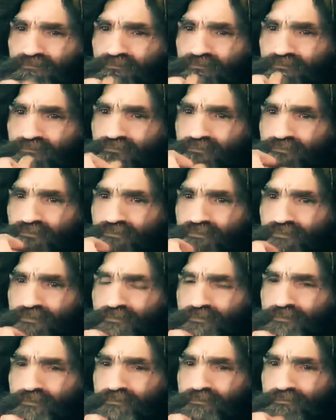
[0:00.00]
было
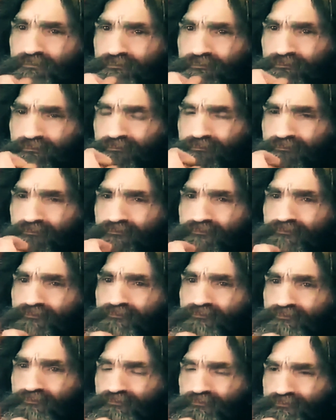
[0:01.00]
стыдно.
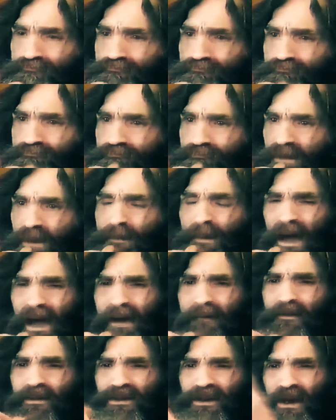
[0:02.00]
Возможно, я сделал
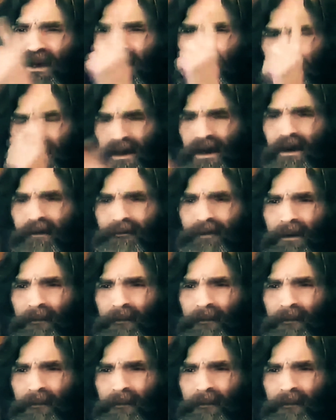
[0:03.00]
недостаточно.